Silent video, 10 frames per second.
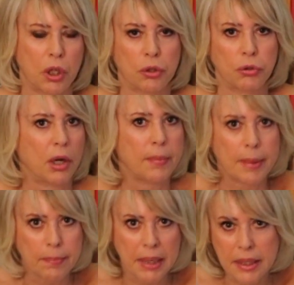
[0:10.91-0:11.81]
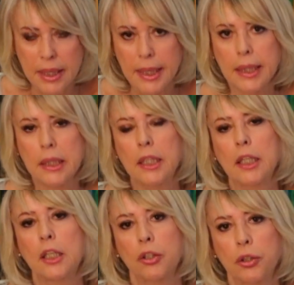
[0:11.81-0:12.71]
Alors de la même manière
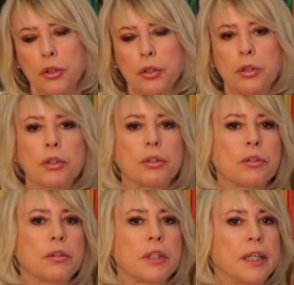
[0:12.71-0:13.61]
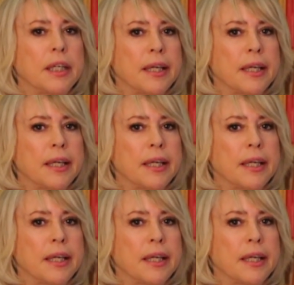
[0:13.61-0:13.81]
qu'il